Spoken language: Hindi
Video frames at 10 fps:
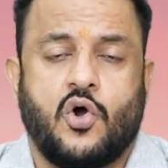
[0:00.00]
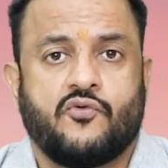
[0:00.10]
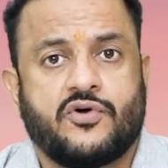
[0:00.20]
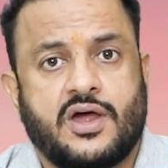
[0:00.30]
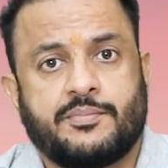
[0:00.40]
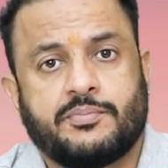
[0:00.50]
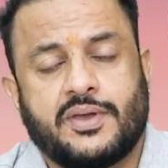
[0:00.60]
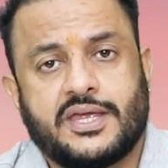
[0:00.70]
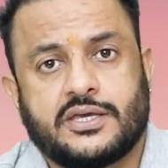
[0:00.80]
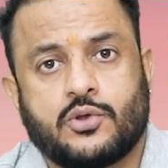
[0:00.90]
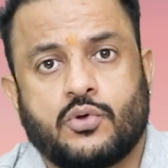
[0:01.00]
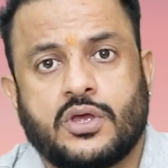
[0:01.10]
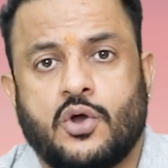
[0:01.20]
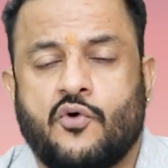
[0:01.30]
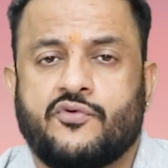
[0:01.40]
ऑफ़र आप अप्लाई
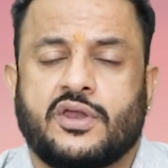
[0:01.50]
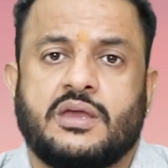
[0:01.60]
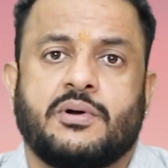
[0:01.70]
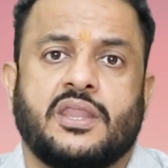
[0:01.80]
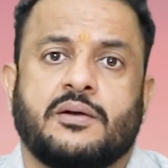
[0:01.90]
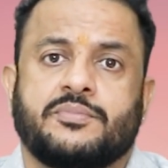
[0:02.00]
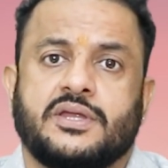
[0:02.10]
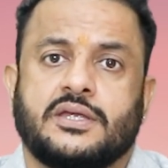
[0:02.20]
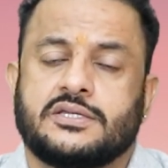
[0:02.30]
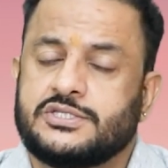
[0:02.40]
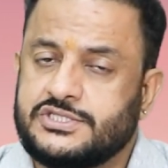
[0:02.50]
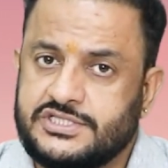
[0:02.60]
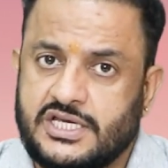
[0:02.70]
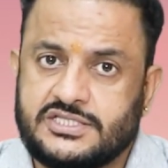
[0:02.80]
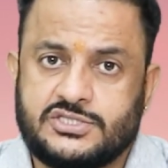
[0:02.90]
करोगे ऑफ़र के बाद आपने
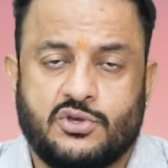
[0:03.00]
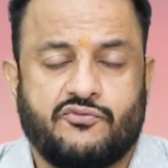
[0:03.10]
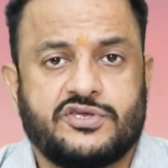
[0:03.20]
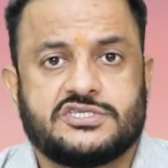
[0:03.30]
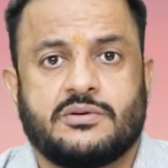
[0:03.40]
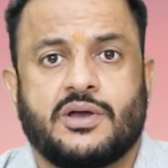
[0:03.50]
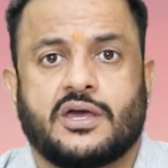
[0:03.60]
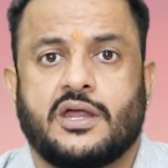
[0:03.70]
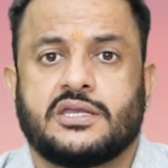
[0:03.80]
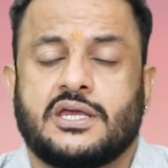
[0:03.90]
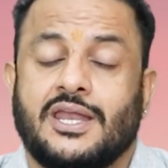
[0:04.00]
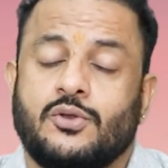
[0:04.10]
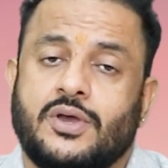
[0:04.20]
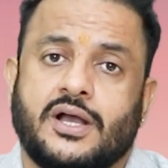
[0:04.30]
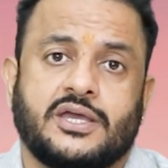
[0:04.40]
जीआईसी और फीस जमा करानी है
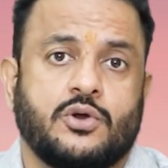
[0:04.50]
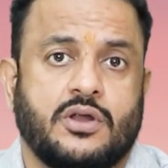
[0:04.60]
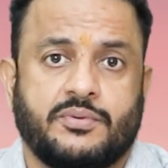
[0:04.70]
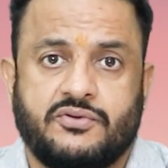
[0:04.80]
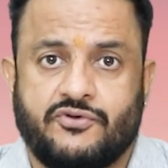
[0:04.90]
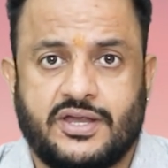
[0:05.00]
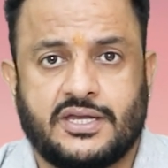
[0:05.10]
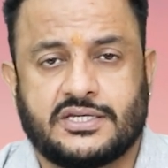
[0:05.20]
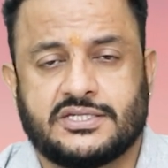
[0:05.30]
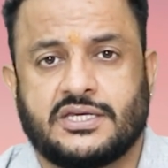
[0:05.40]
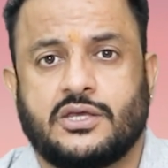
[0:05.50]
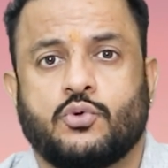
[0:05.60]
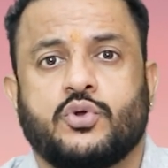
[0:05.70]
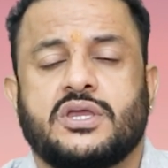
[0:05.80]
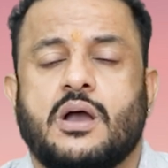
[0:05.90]
एलवे आ गई और आपकी फ़ाइल लग जाएगी
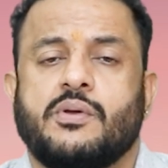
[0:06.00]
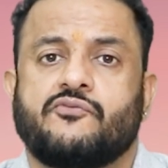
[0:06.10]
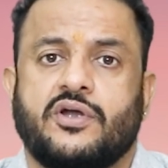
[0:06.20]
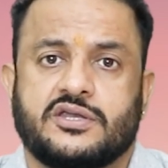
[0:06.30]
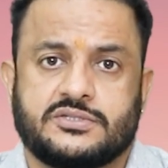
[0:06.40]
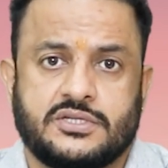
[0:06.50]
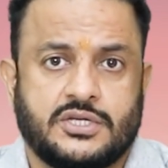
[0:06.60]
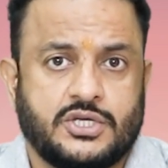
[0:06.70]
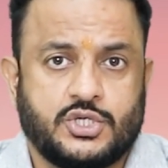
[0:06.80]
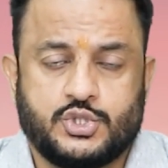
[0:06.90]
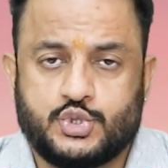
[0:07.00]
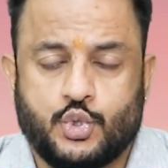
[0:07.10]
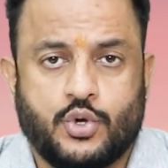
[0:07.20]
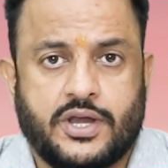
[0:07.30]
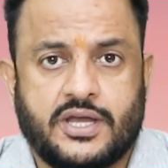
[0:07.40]
कोई यहाँ पे फंड
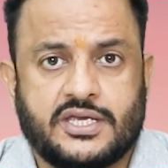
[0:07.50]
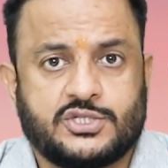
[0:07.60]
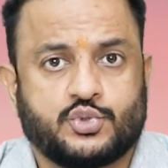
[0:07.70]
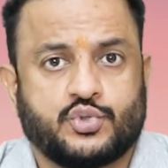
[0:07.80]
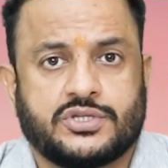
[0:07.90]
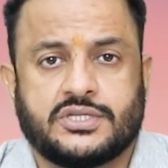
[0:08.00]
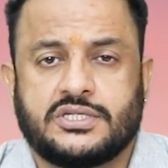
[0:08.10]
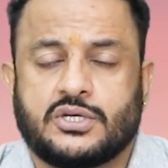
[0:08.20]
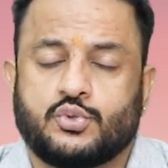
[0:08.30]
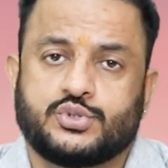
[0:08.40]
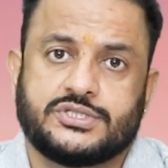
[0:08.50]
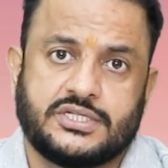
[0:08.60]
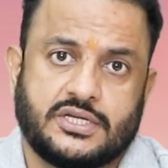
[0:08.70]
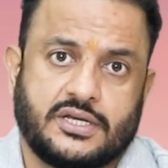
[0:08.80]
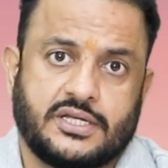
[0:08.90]
शो करने की ज़रूरत नहीं है कुछ
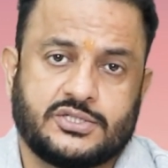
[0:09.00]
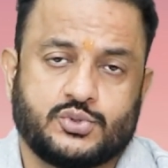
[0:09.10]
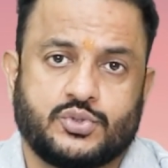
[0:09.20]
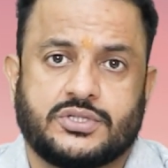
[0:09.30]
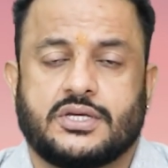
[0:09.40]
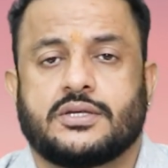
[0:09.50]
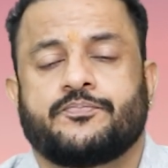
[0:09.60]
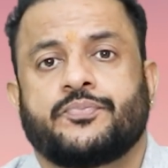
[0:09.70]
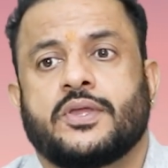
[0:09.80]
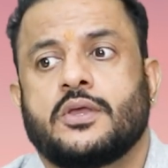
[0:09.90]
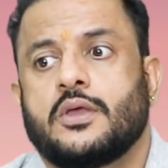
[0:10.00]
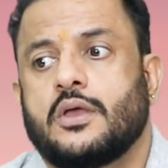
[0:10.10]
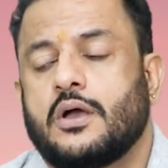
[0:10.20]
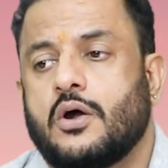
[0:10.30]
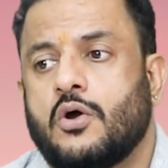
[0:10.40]
नहीं करने की ज़रूरत है
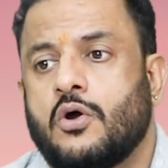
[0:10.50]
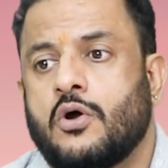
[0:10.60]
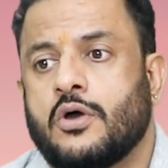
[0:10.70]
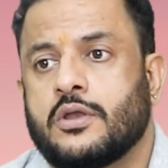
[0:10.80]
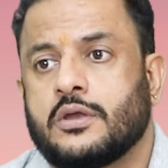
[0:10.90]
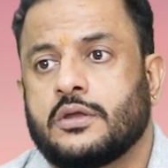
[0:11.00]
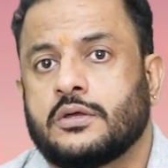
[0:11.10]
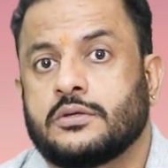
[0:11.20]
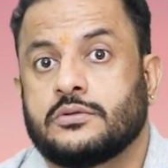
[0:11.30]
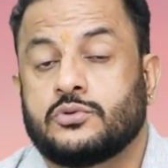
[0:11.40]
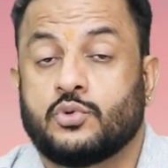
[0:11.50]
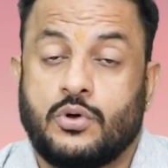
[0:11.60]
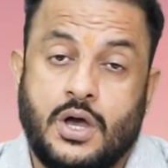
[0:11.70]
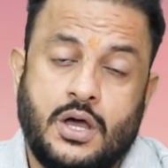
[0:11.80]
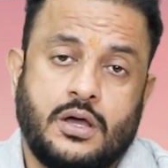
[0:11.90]
और तो
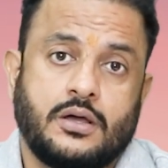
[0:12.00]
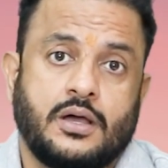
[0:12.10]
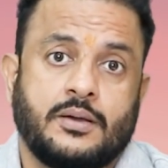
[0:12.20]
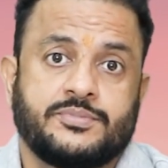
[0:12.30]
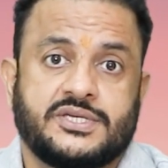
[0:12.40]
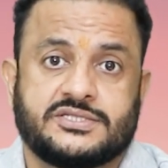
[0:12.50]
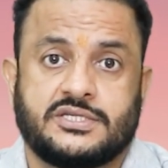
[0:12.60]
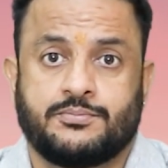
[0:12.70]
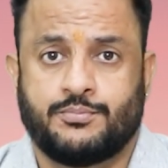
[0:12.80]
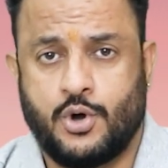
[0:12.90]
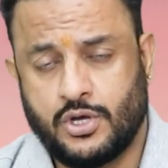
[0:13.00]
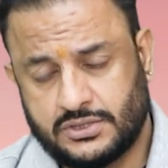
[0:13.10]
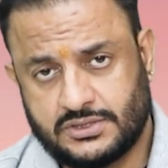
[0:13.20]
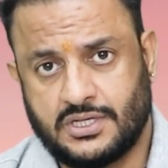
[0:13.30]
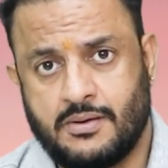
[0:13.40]
हाँ अब जैसे
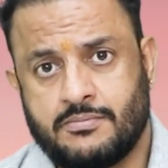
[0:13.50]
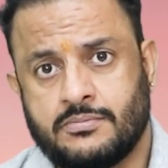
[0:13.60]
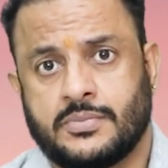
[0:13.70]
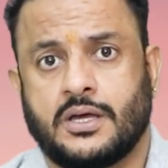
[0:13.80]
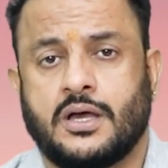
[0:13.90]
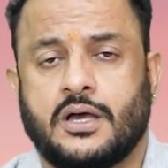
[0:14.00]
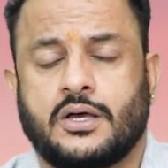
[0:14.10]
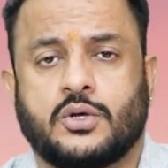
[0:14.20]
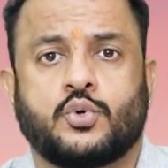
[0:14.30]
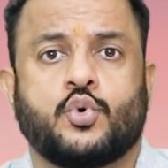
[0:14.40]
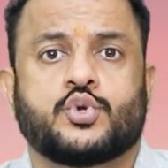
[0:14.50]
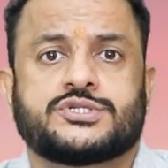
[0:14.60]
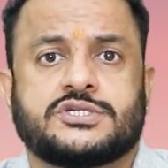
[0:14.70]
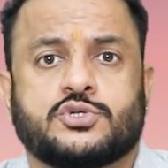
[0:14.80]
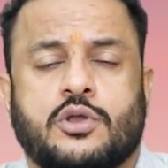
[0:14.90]
बहुत कम
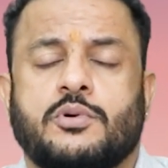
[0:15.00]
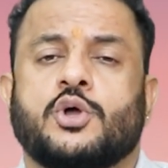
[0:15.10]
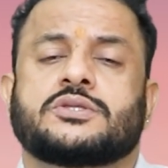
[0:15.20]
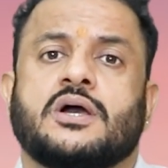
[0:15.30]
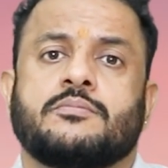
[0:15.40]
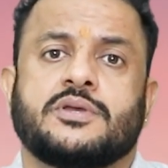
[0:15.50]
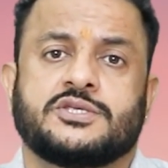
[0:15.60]
कोर्सेज और बहुत कम